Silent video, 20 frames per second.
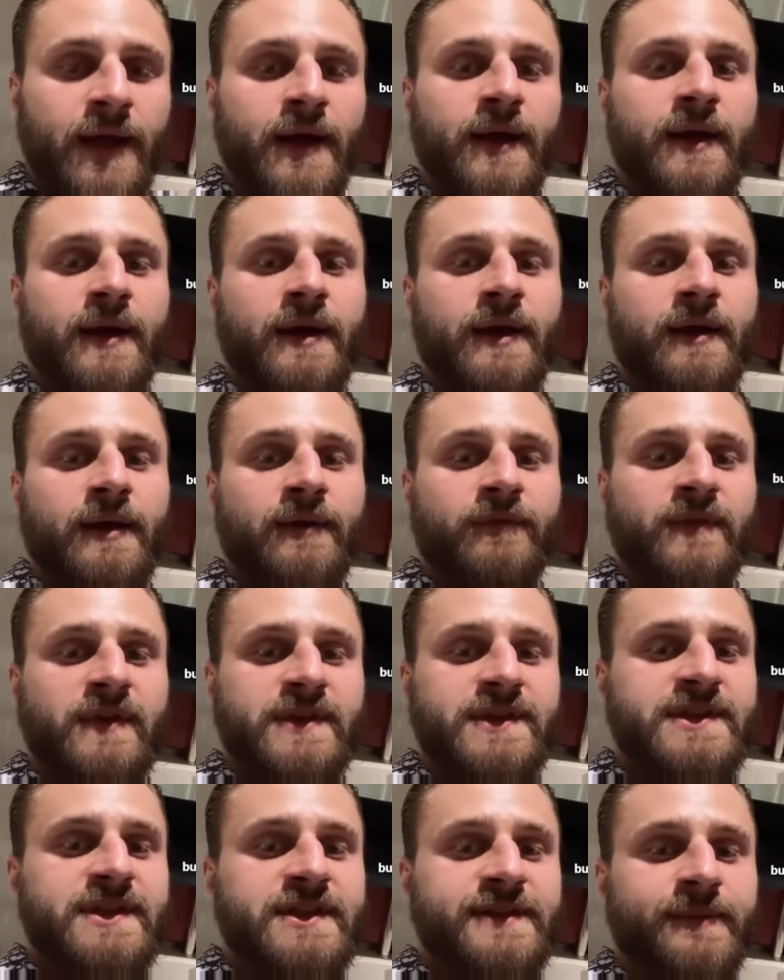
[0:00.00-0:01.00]
e,
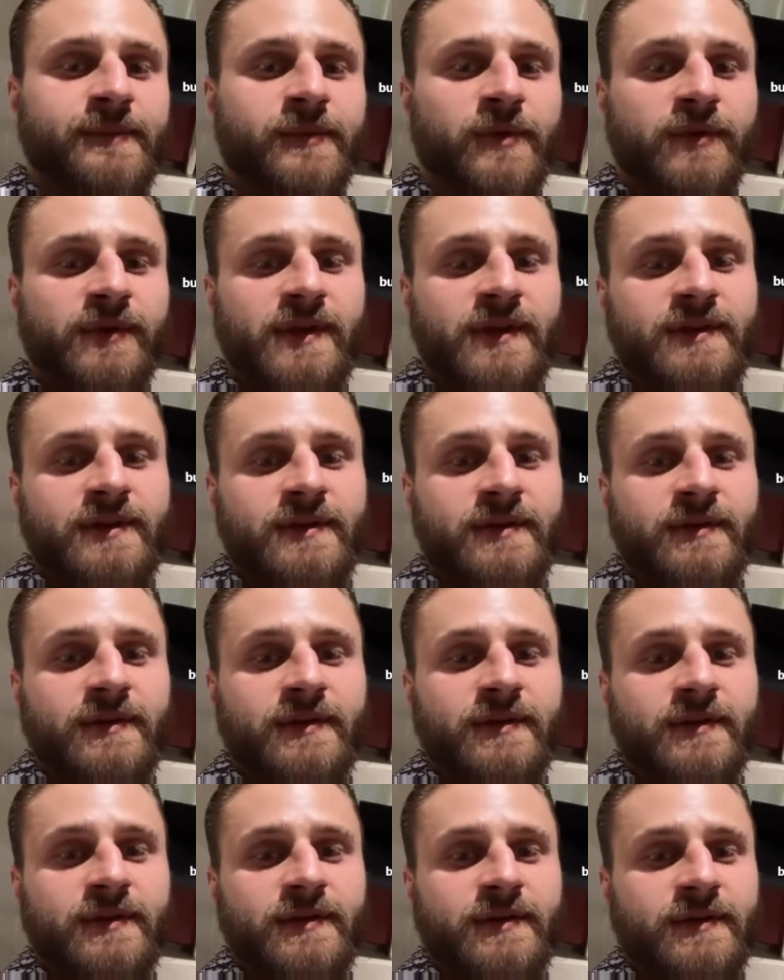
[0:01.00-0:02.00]
więc nic bym do tej
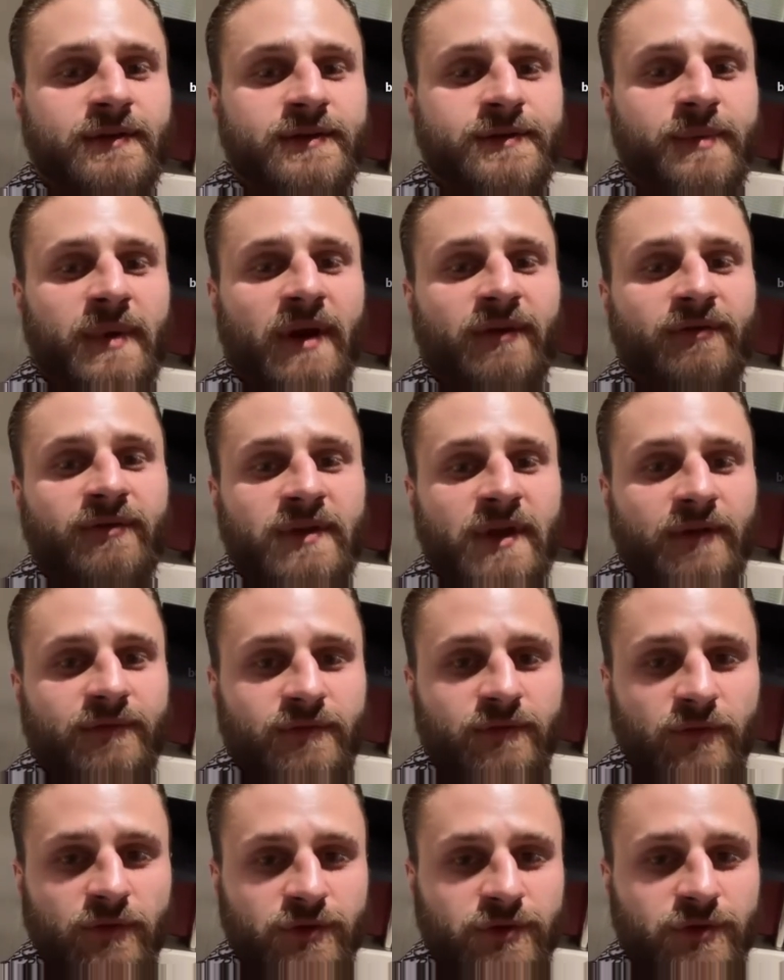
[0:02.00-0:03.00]
sprawy nie
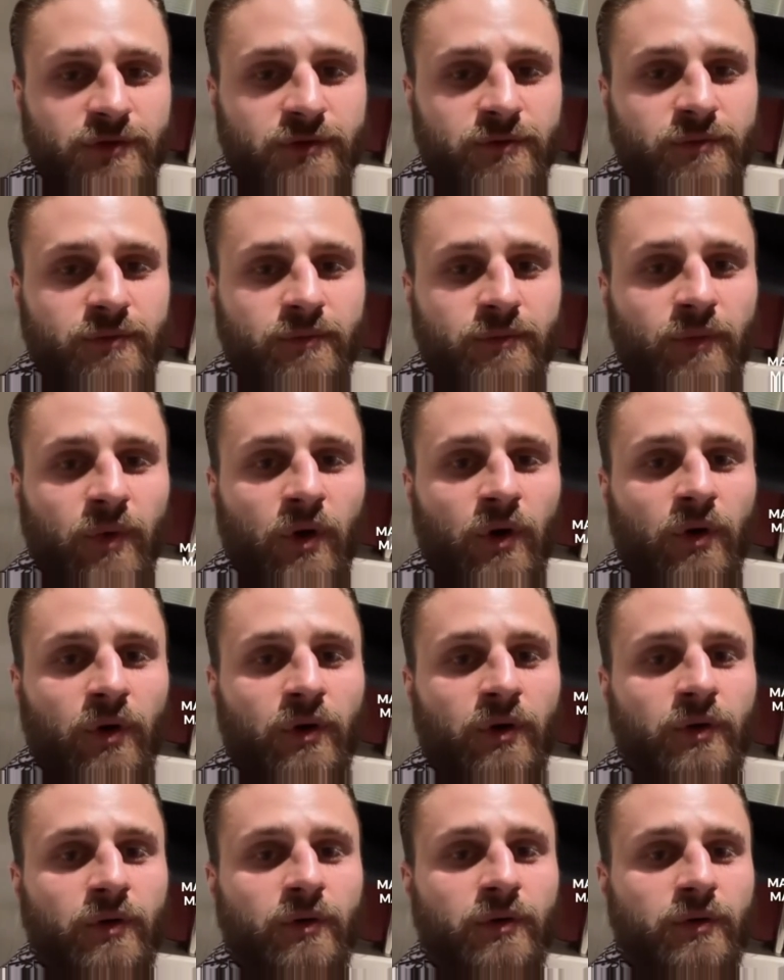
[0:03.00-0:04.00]
wniósł,
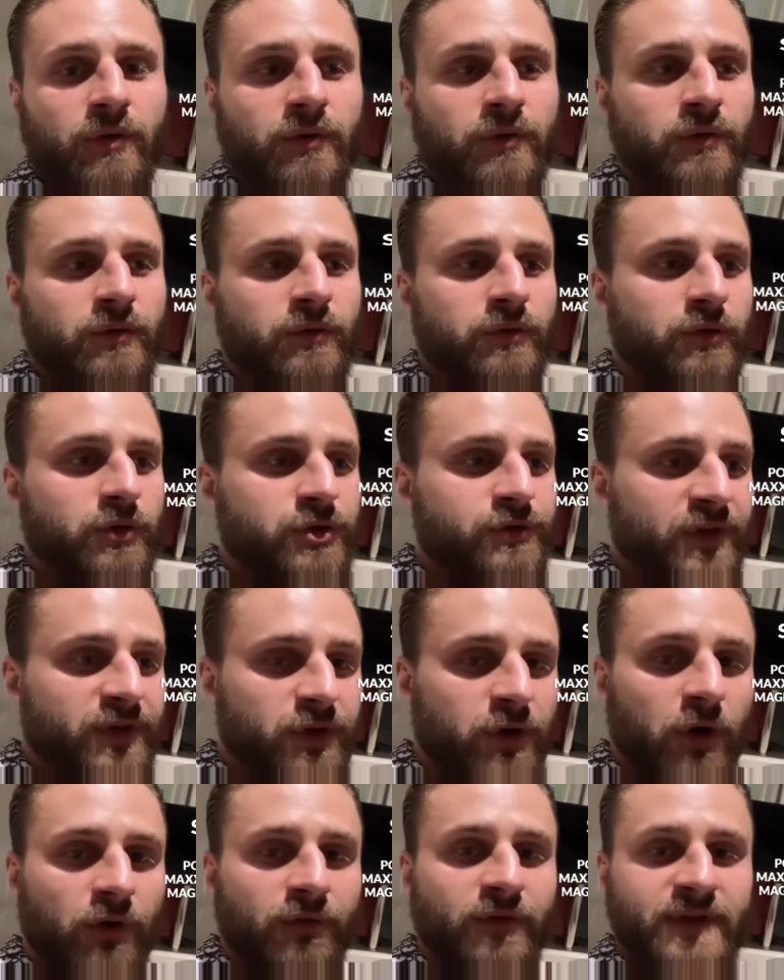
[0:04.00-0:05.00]
bo to
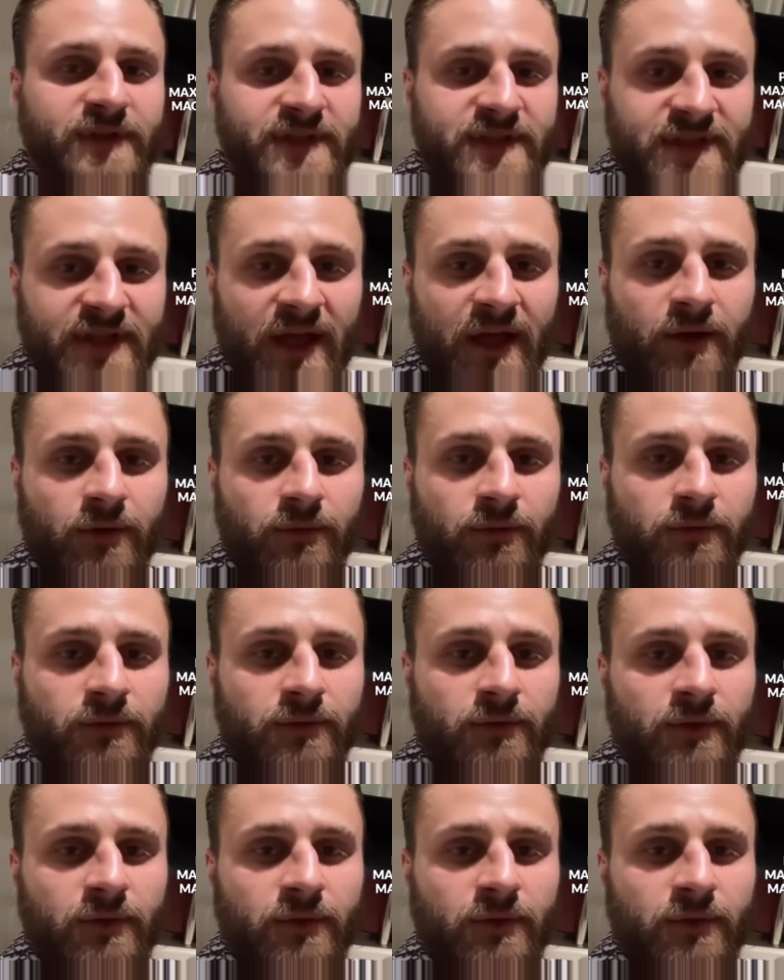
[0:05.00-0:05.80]
świadkowie zeznają.